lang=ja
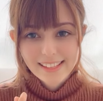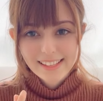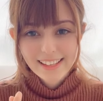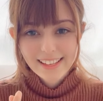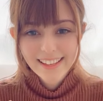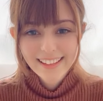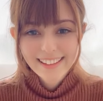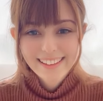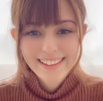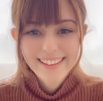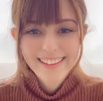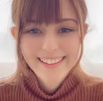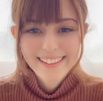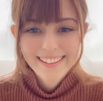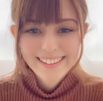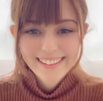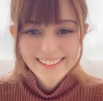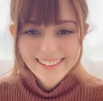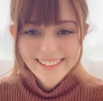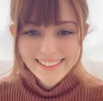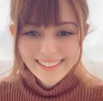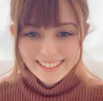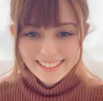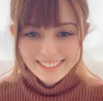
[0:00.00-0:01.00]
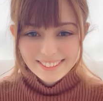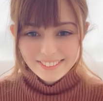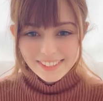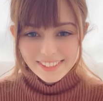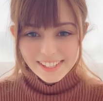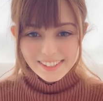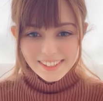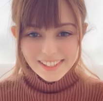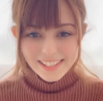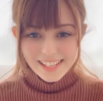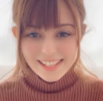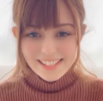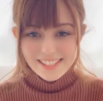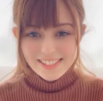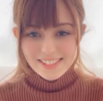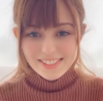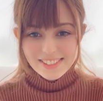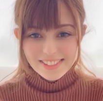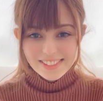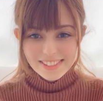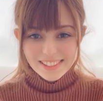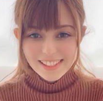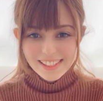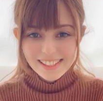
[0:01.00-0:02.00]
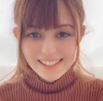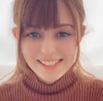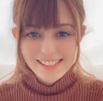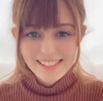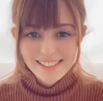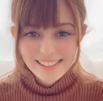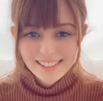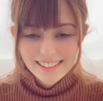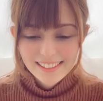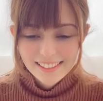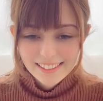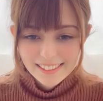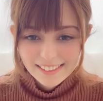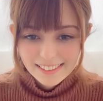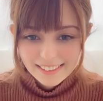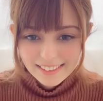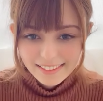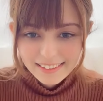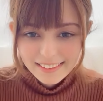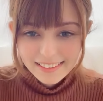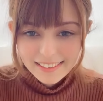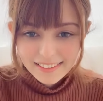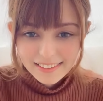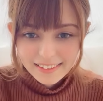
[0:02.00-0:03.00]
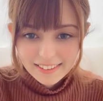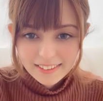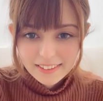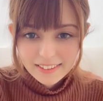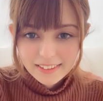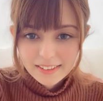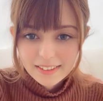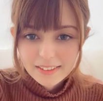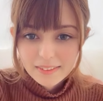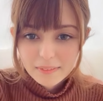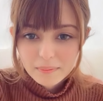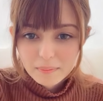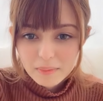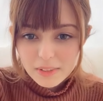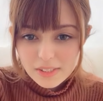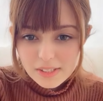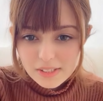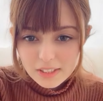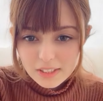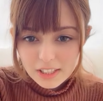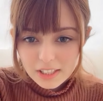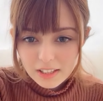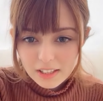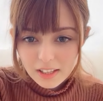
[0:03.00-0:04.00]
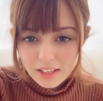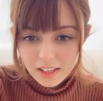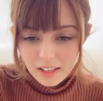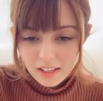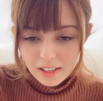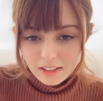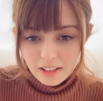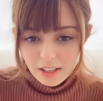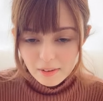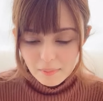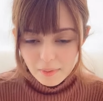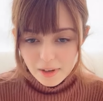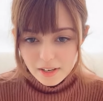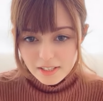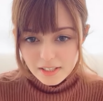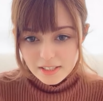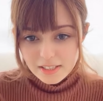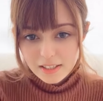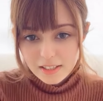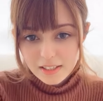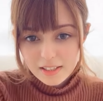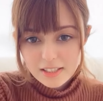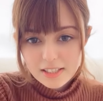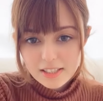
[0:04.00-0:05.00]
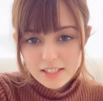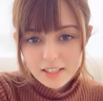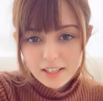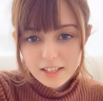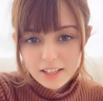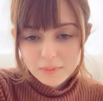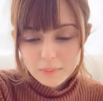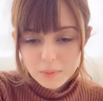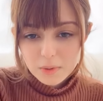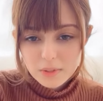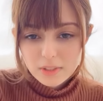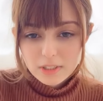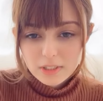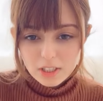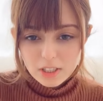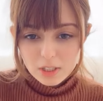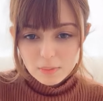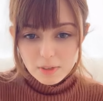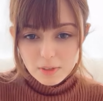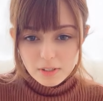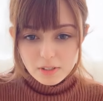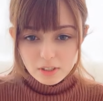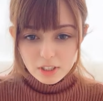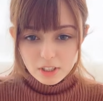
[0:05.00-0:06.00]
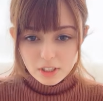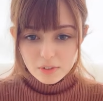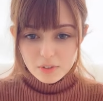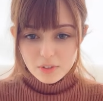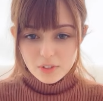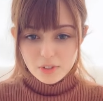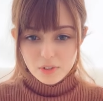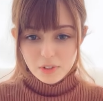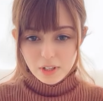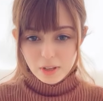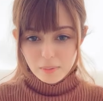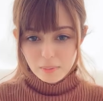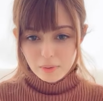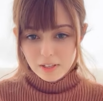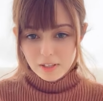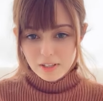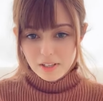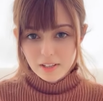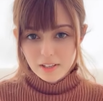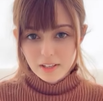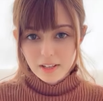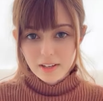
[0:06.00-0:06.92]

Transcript: バラが来たらハエの真似してますじだ10系行ったから10系行ったらいつもストレッチをしてるん